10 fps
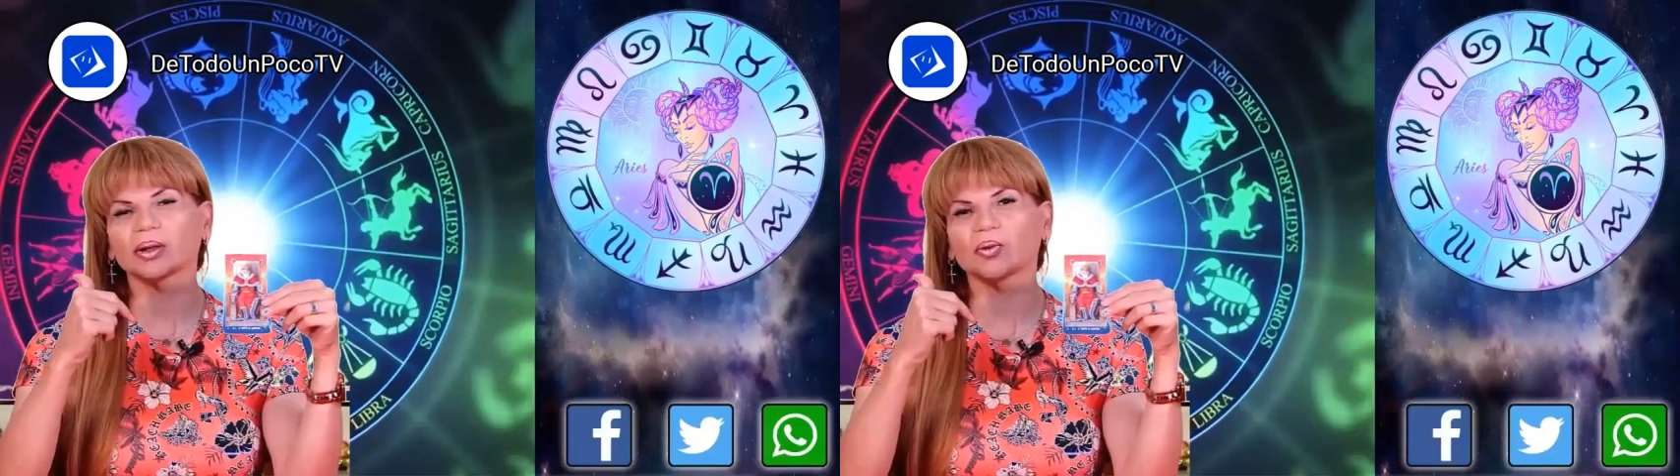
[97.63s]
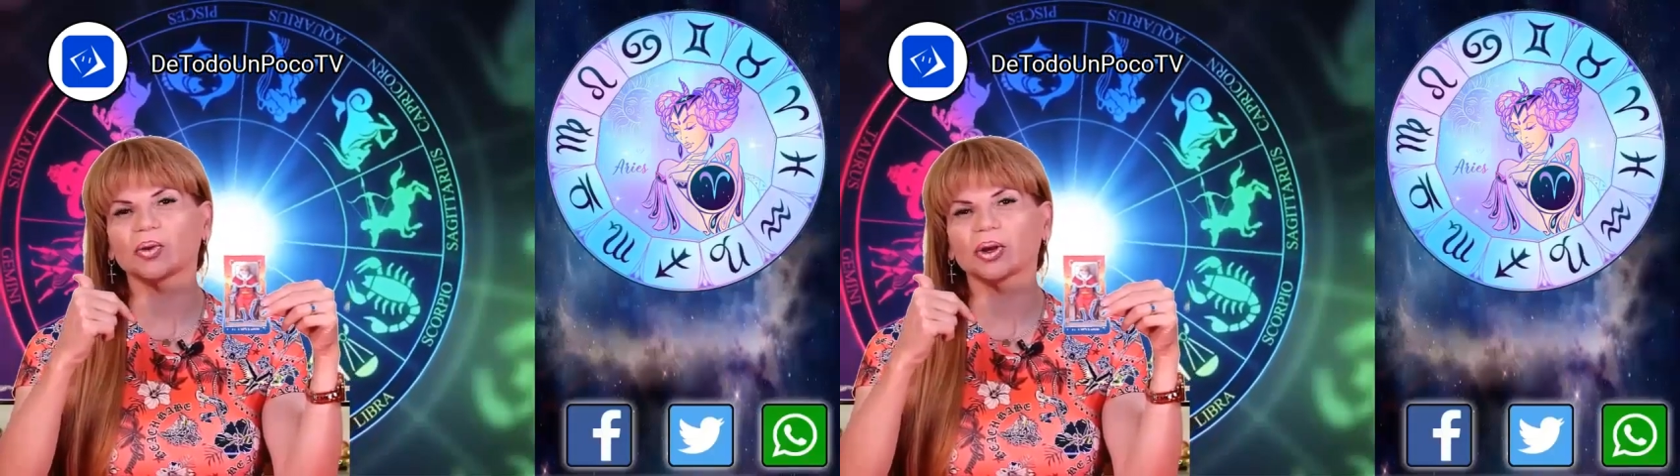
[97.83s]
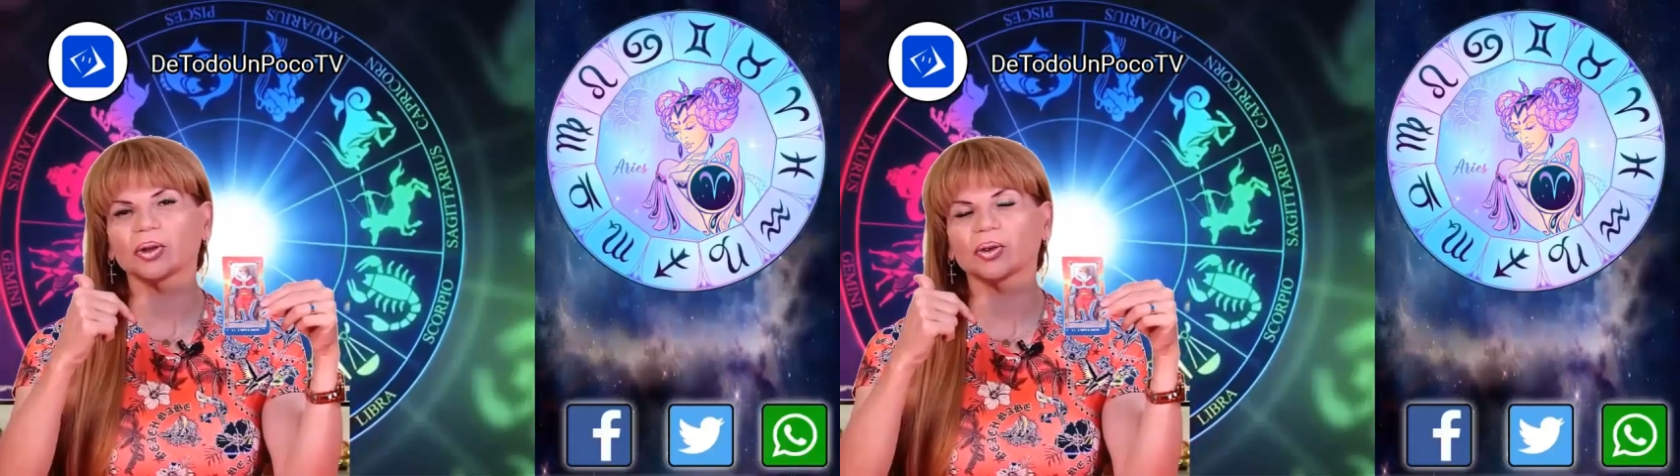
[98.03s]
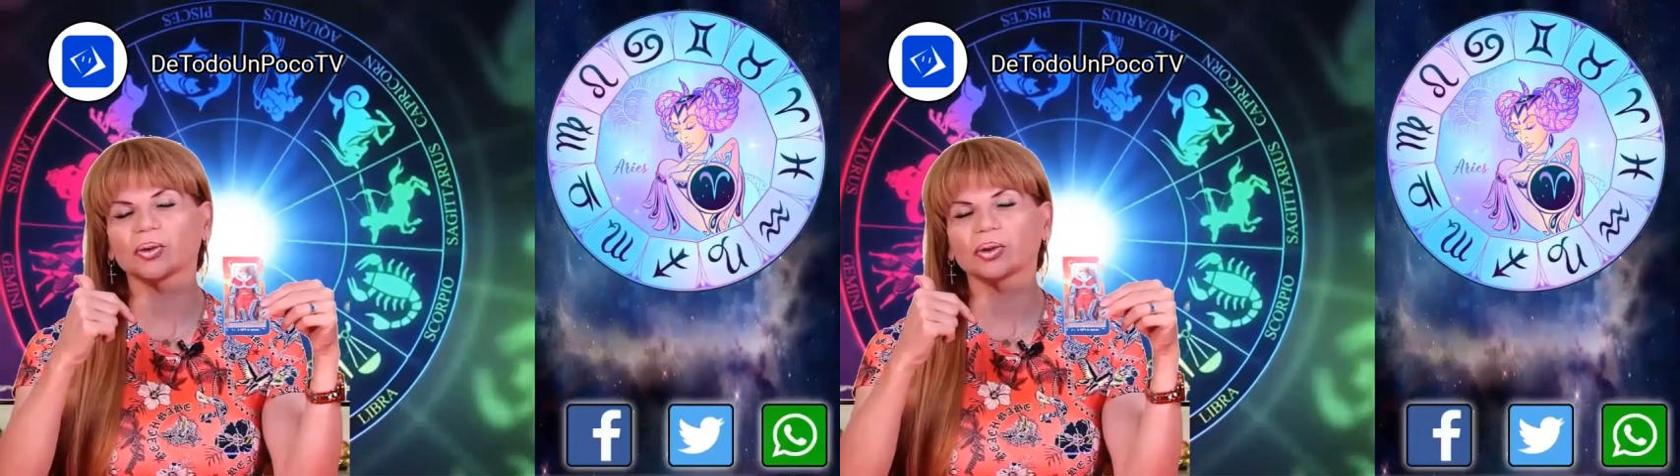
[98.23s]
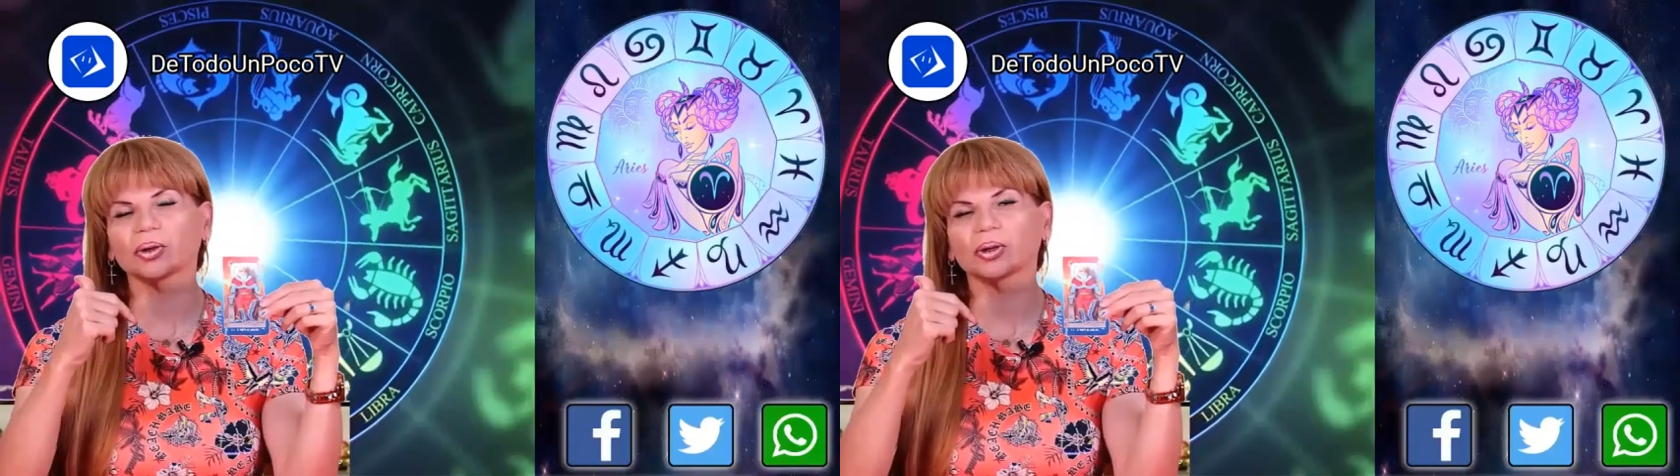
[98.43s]
Quizá
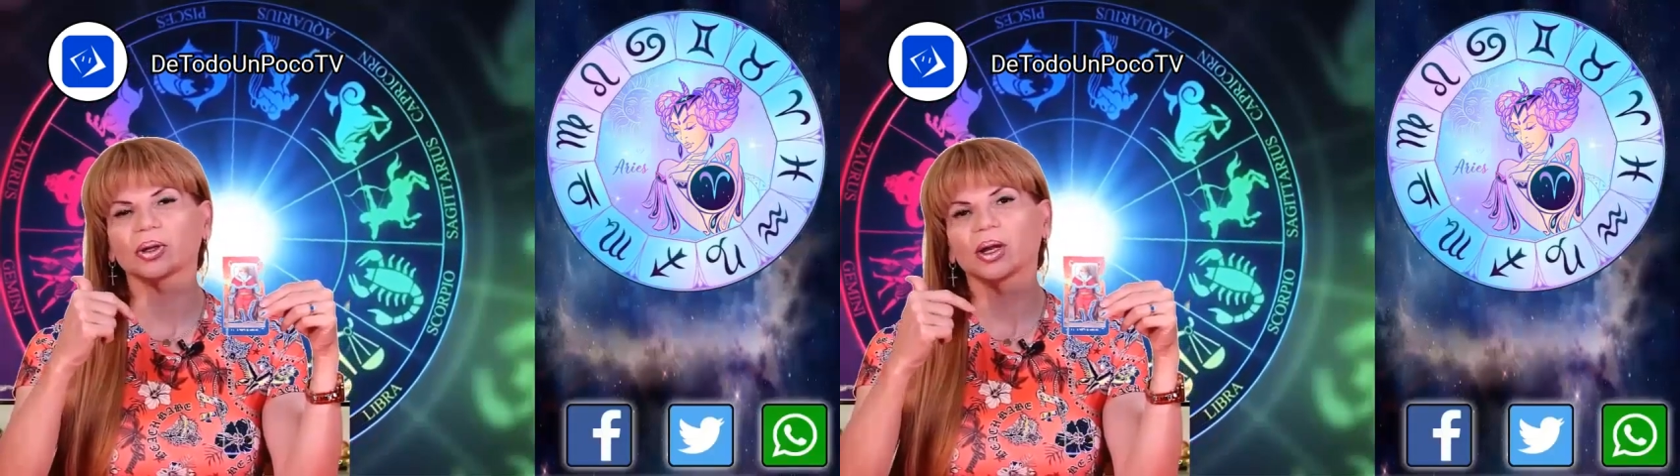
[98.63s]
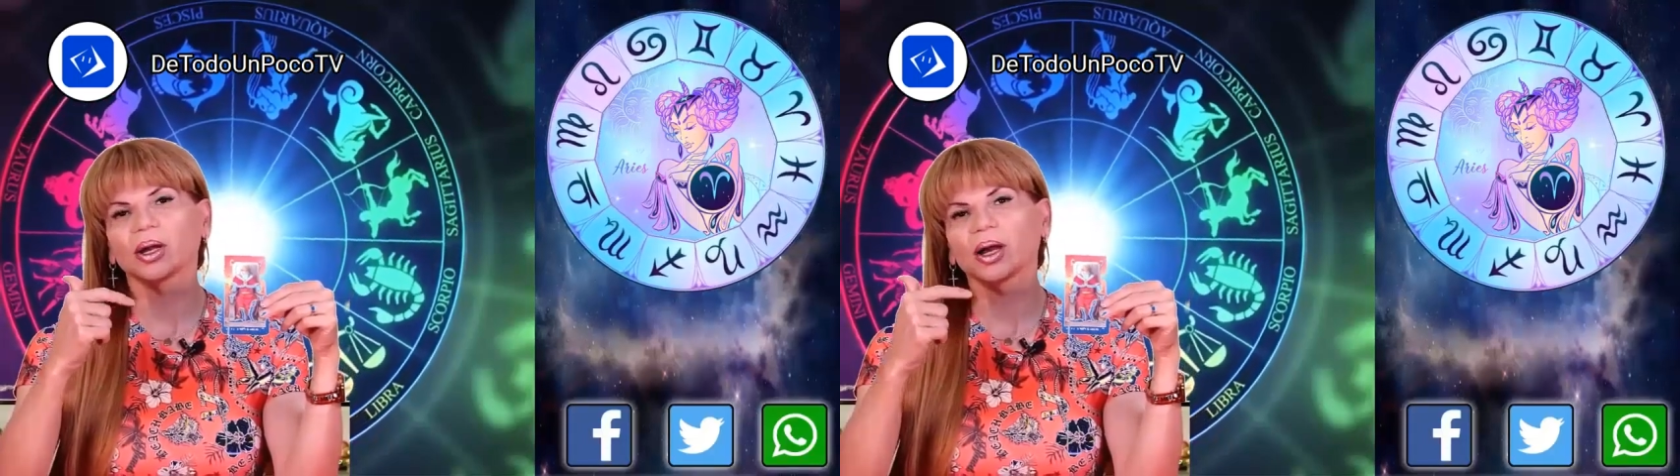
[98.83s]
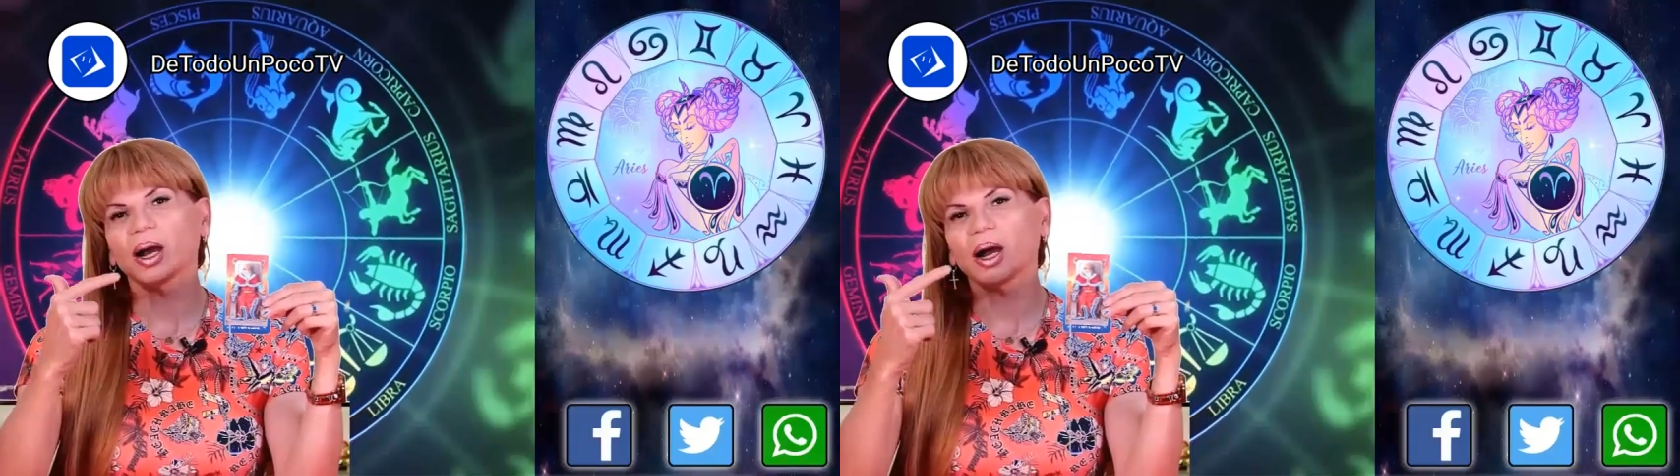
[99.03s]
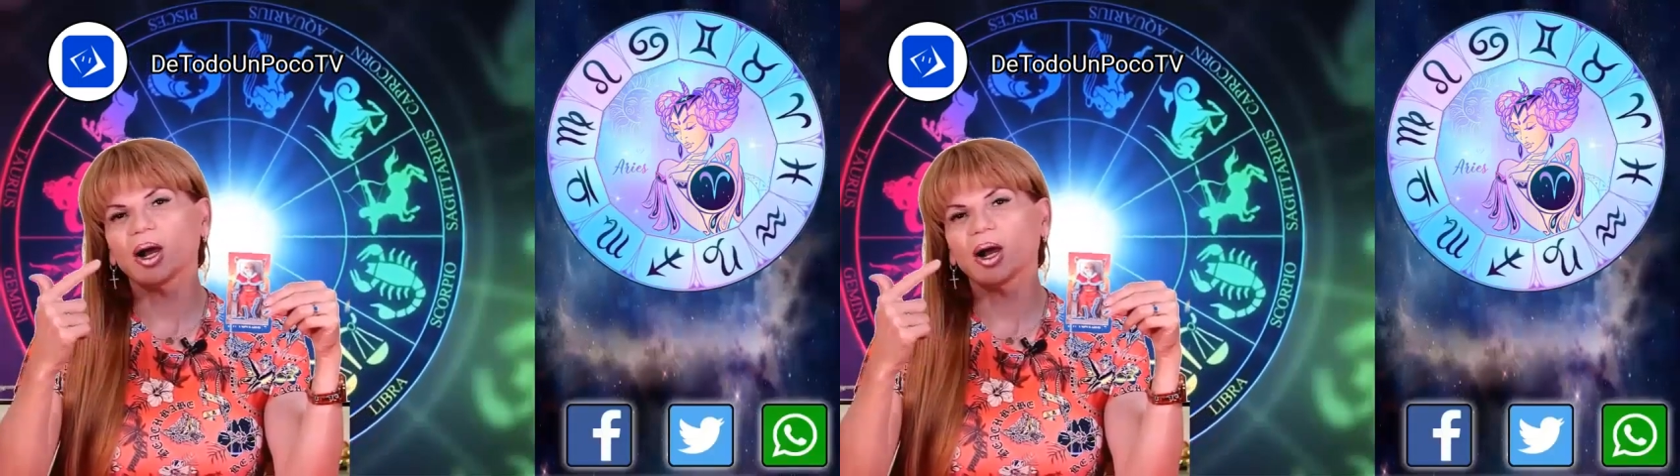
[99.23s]
estás dando prioridad a